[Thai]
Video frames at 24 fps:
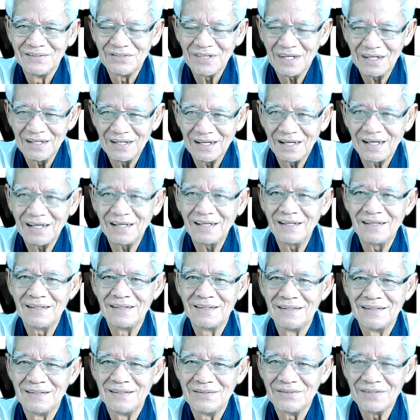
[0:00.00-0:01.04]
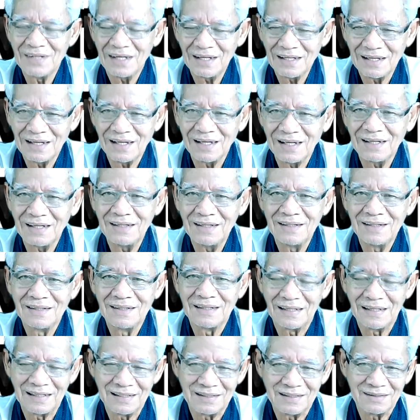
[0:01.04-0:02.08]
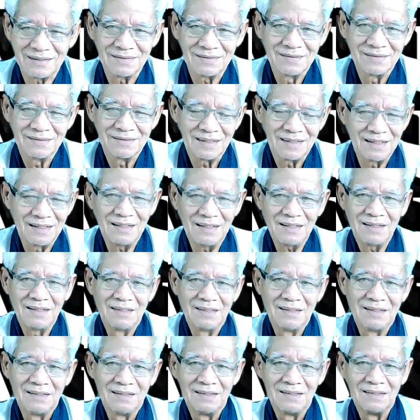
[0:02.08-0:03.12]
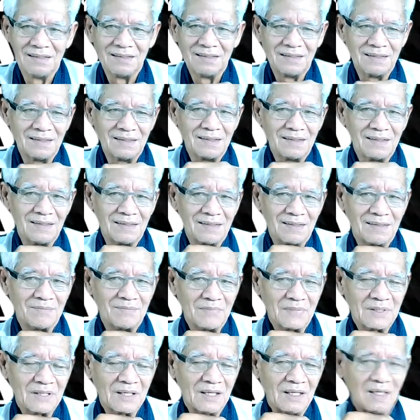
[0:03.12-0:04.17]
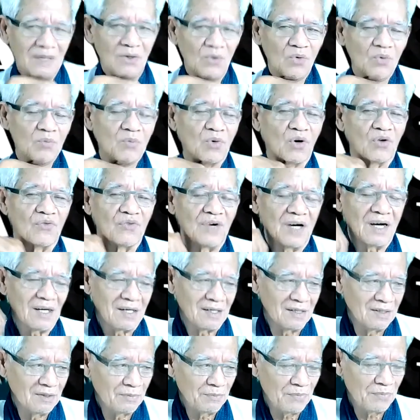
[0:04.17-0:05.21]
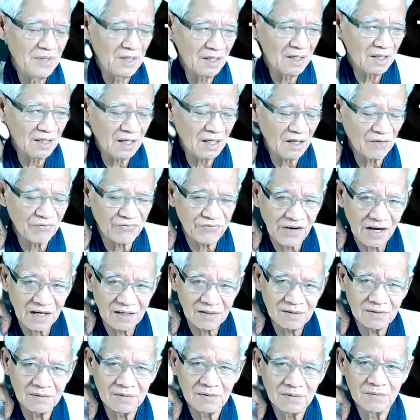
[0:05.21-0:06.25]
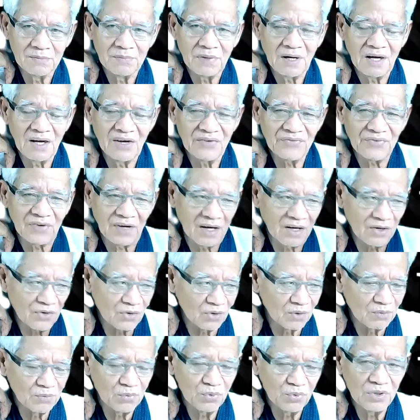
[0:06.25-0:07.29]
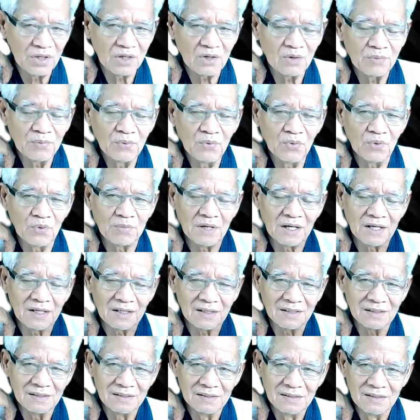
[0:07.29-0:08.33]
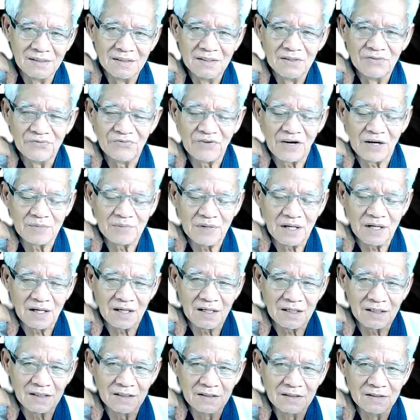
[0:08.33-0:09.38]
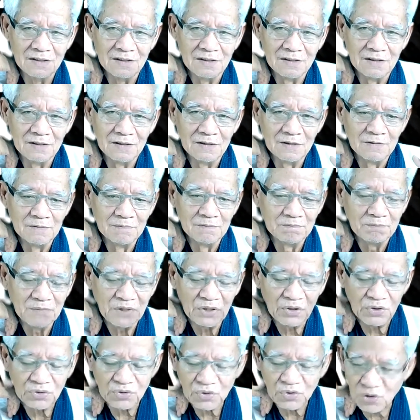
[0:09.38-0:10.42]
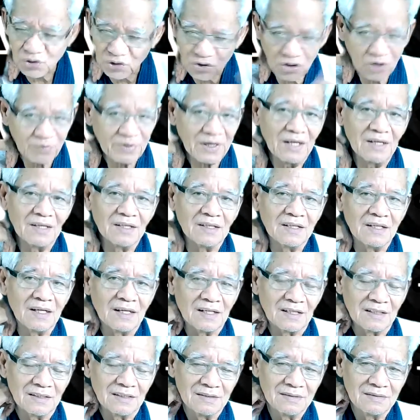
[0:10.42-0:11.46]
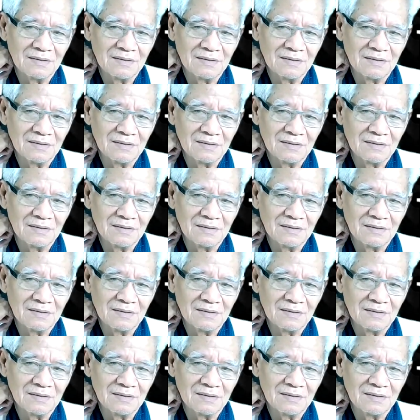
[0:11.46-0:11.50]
ใช่นะใช่นะ ทีนี้ เมื่อกี้ลุงบอกว่า เพียงแค่ฟังภาษาของผู้ที่เขาพูดบ่าฟังมา ไม่ต้องโต้ตอบอะไรเลยล่ะ